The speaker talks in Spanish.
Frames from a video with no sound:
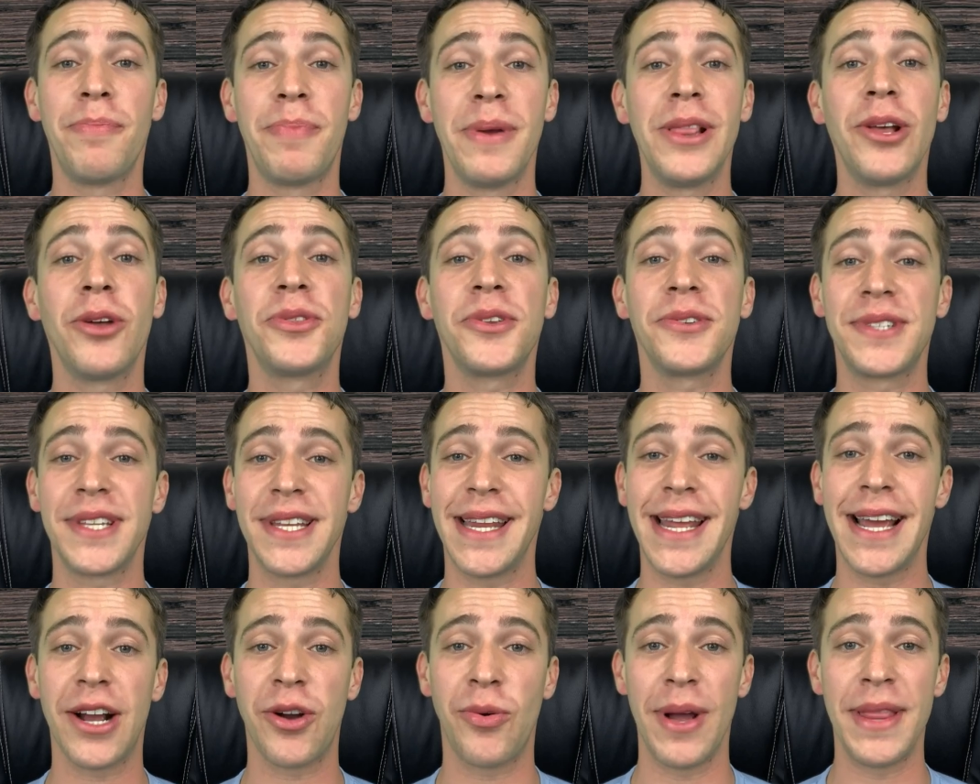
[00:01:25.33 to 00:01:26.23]
el piloto se
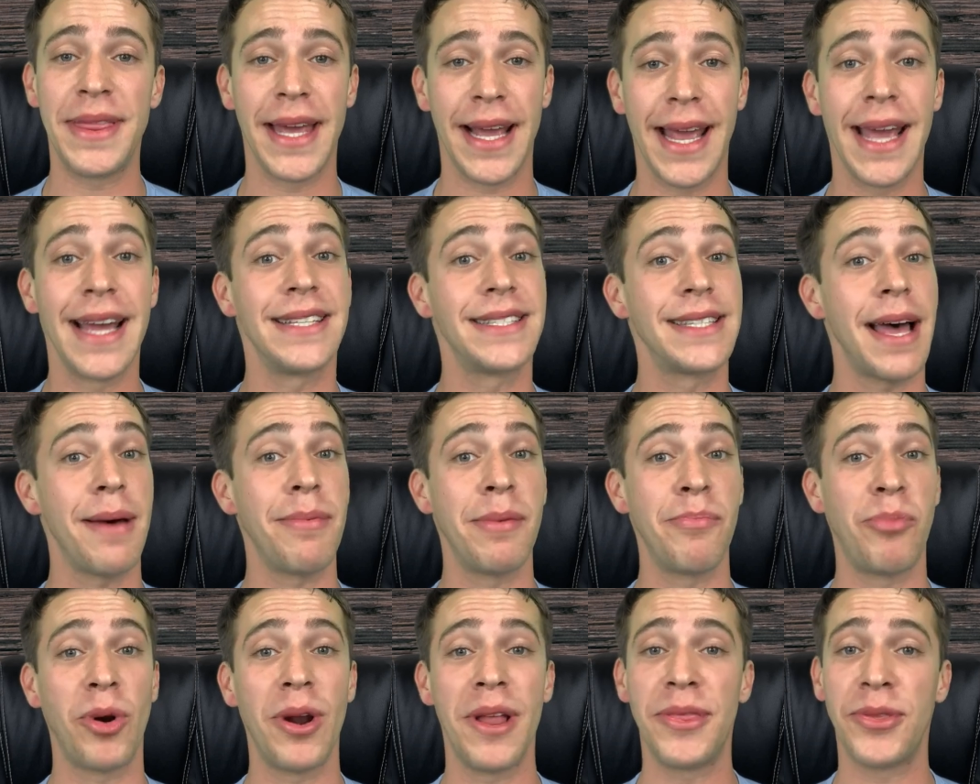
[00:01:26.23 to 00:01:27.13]
dio cuenta que
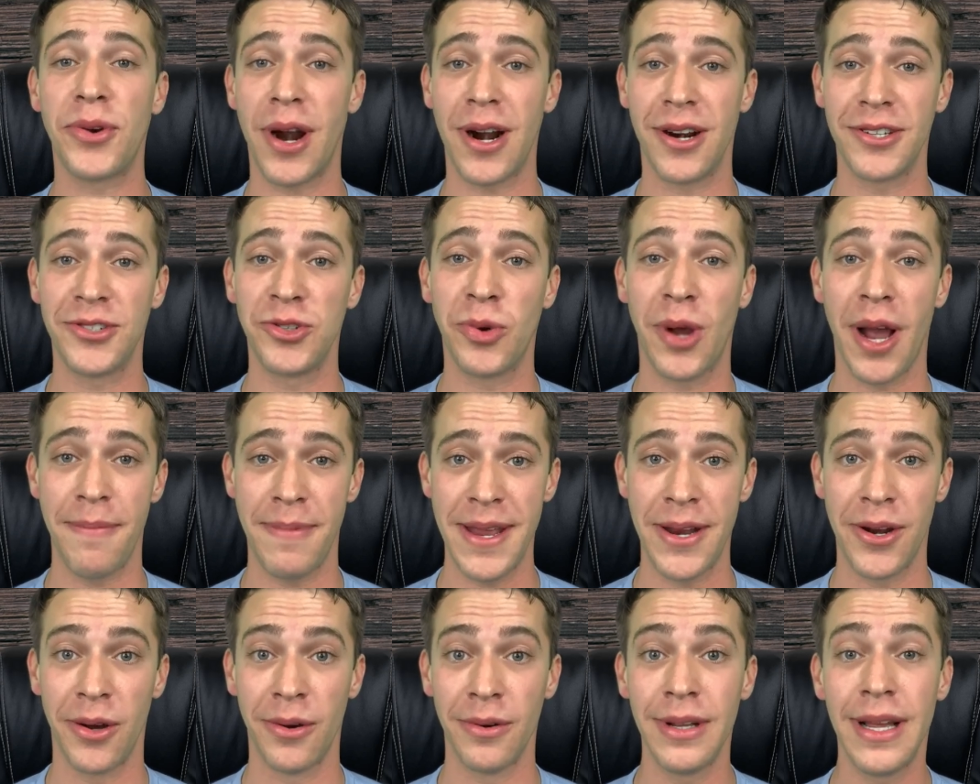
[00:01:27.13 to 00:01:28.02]
estaban por entrar a su
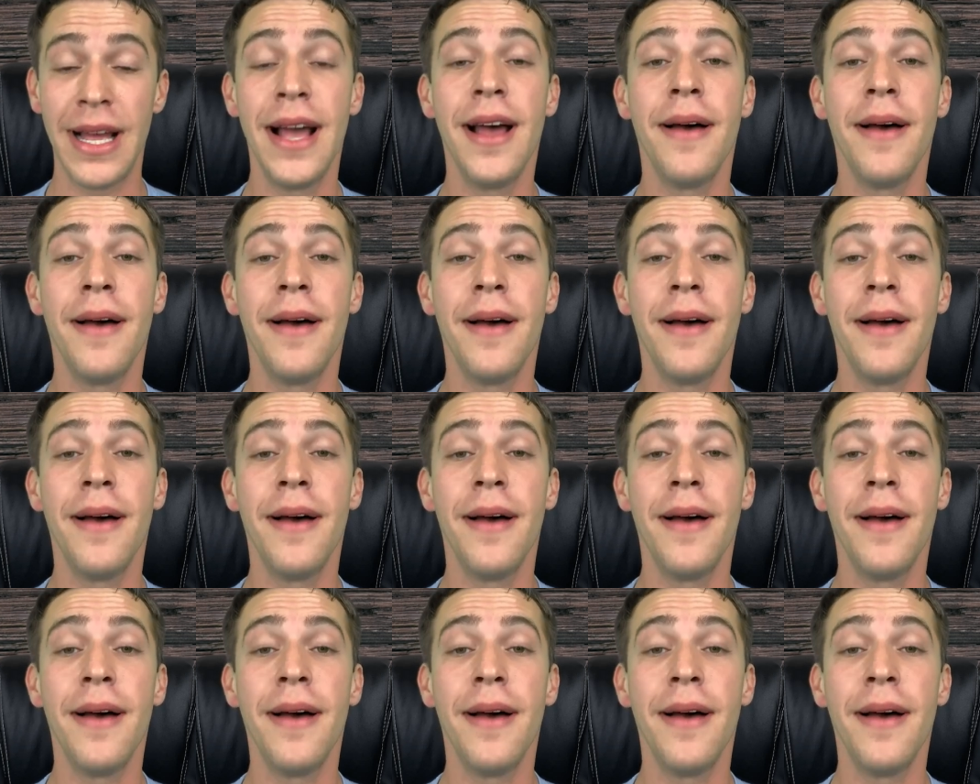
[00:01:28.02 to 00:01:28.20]
camino,